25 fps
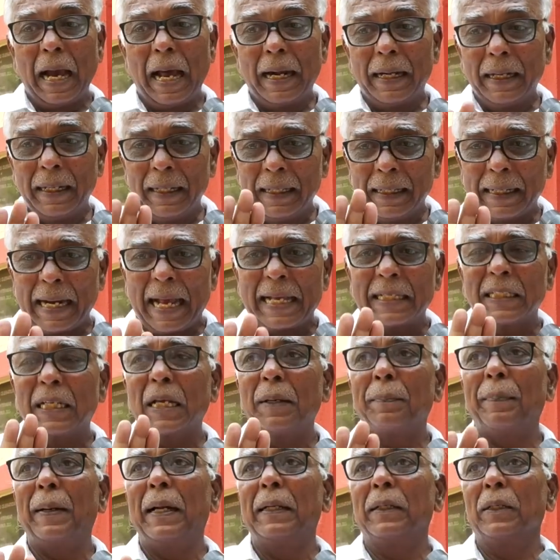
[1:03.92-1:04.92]
అన్ని
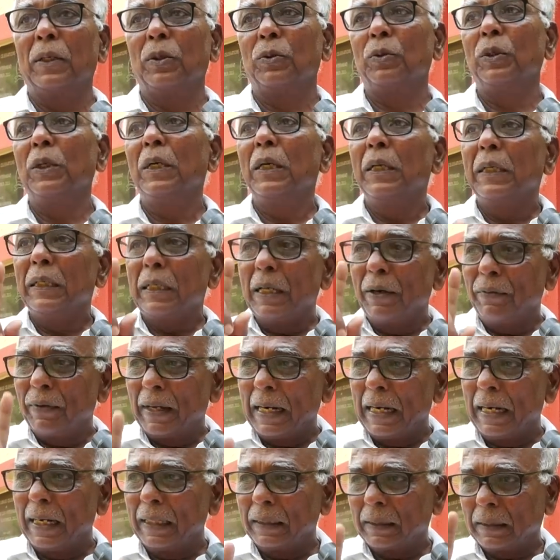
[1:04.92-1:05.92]
రాజకీయ పార్టీలు
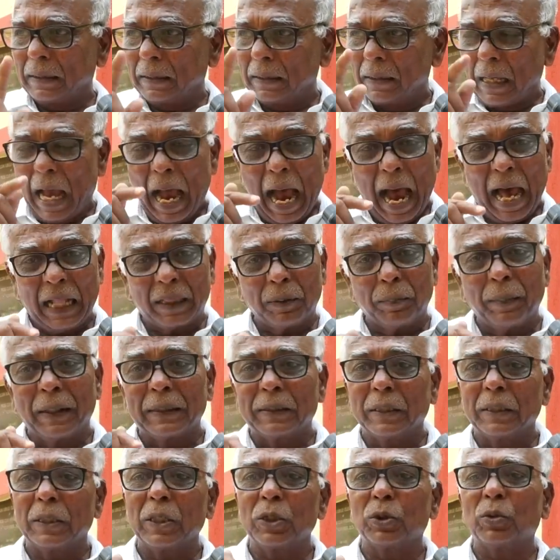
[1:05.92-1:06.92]
ఎవరైనా
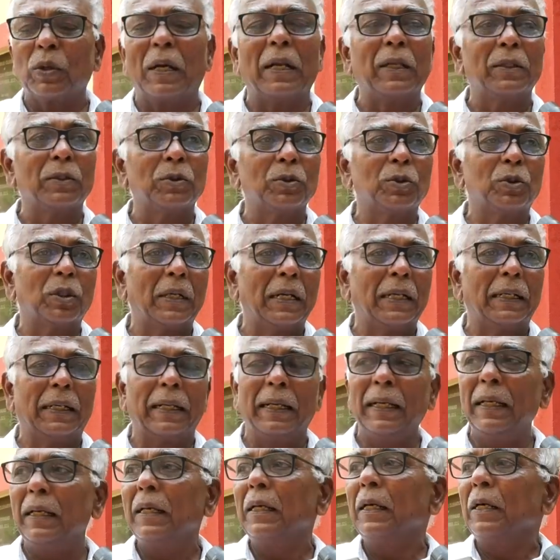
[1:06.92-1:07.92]
ఆత్మహత్య చేసుకోవాలని
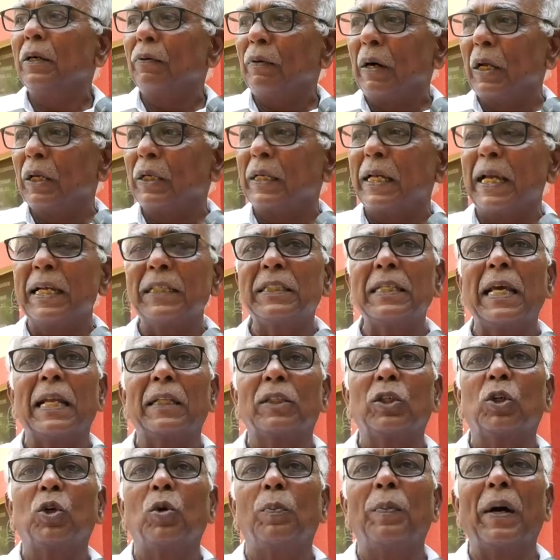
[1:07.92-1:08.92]
చూస్తున్నారంటే వాళ్ళు
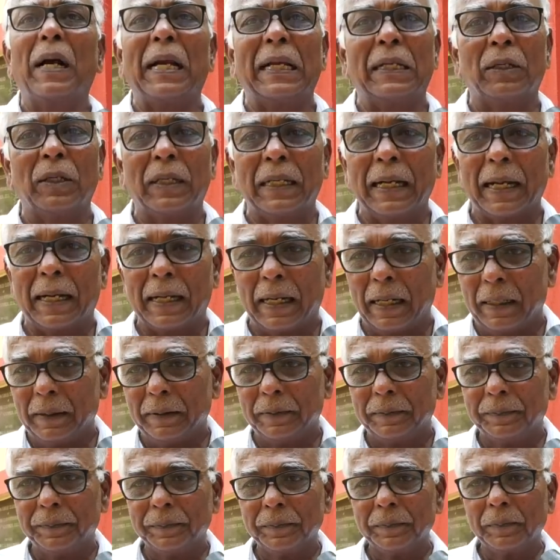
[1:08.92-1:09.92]
కేసీఆర్తో కుమ్మక్కైనట్టు లెక్క
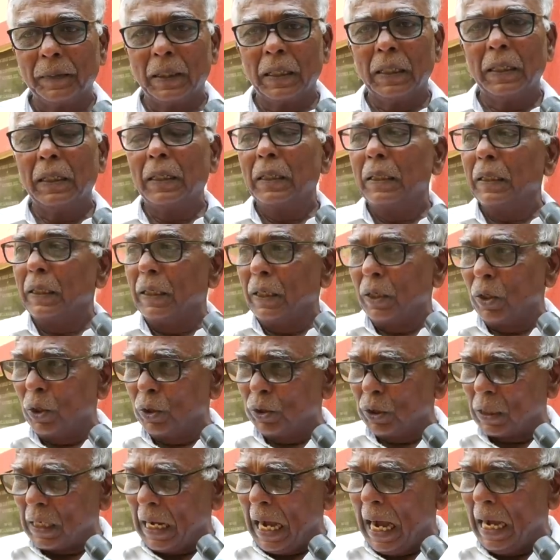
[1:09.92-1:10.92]

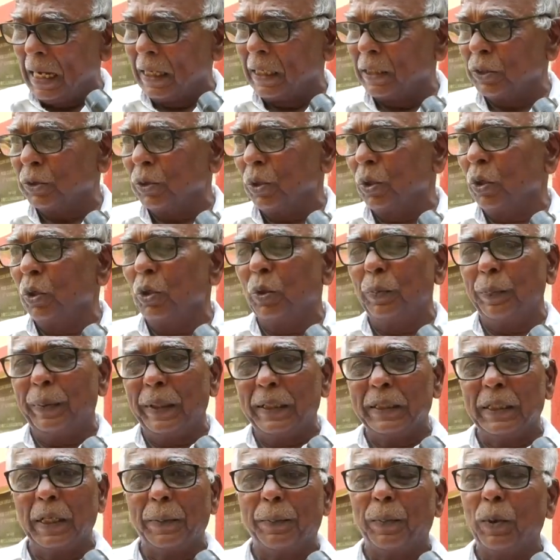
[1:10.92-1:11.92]
ఈరోజు కాంగ్రెస్ వాళ్ళు
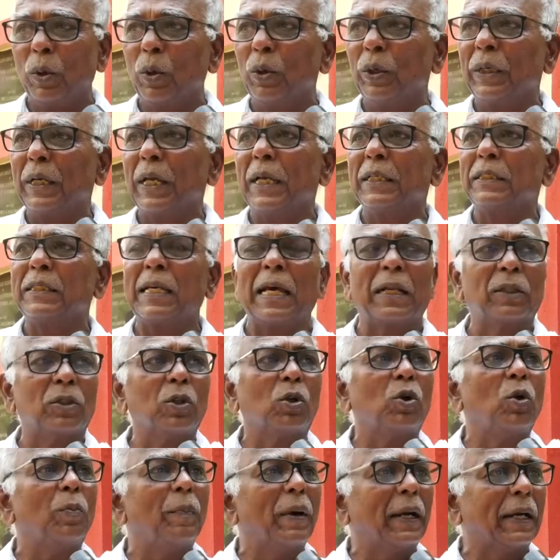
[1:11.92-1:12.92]
బీజేపీ వాళ్ళు
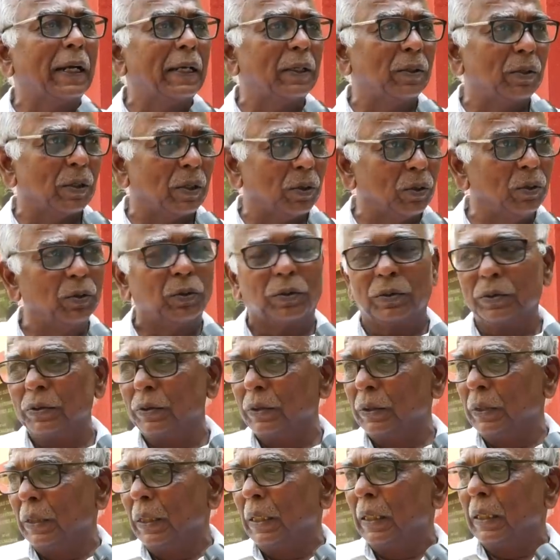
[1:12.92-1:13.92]
కేసీఆర్తో కుమ్మక్కై ఉన్నారు
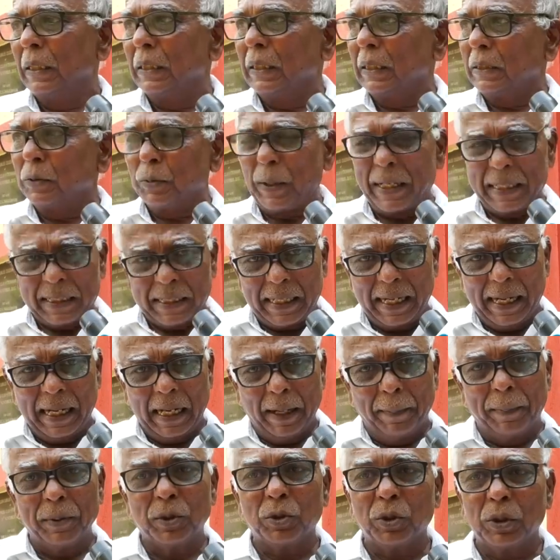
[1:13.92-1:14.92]
ఇది స్పష్టంగా
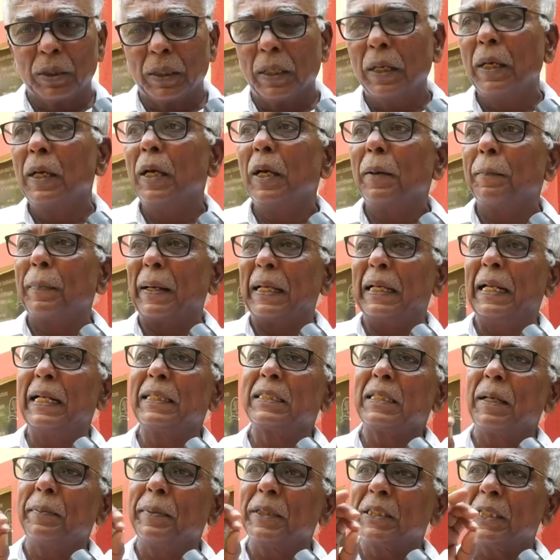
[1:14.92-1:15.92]
కనిపిస్తుంది ప్రజల
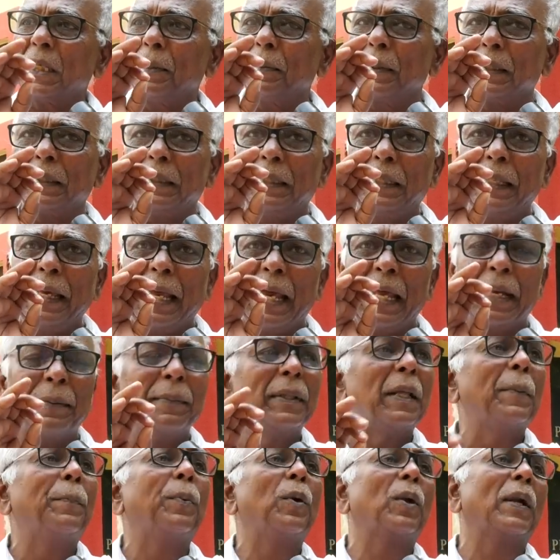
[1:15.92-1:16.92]
సమస్యల మీద దేని
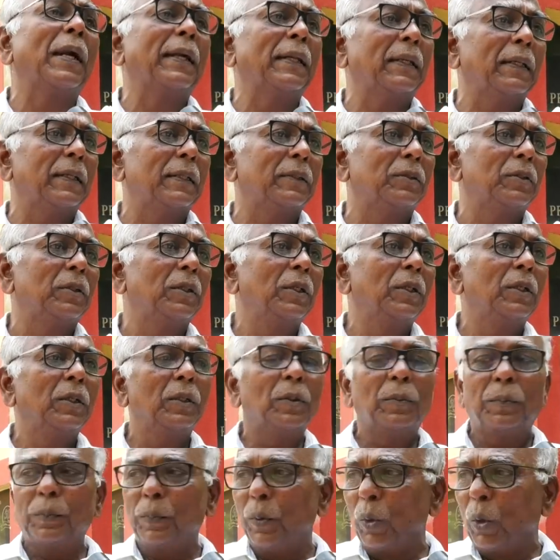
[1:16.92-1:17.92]
మీద పోరాటం లేదు
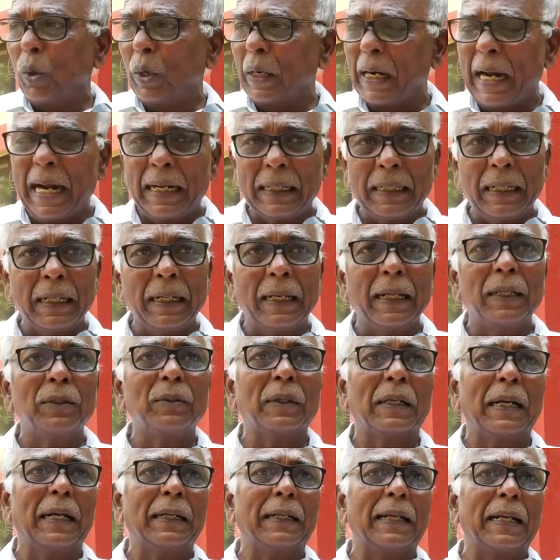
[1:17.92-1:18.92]
పోరాటం లేదు
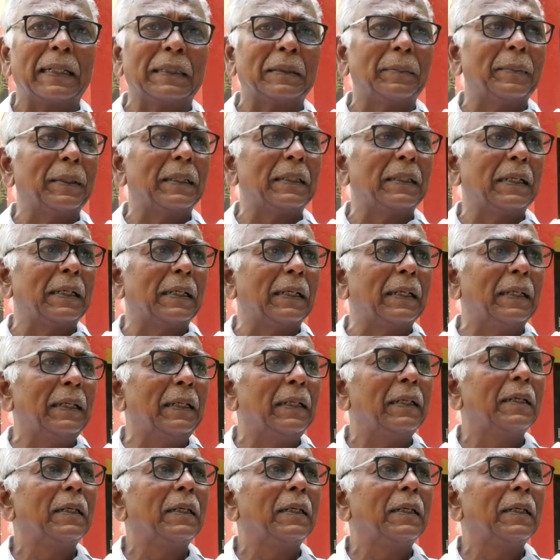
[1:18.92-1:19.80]
అని అంటే అర్థం ఏంటంటే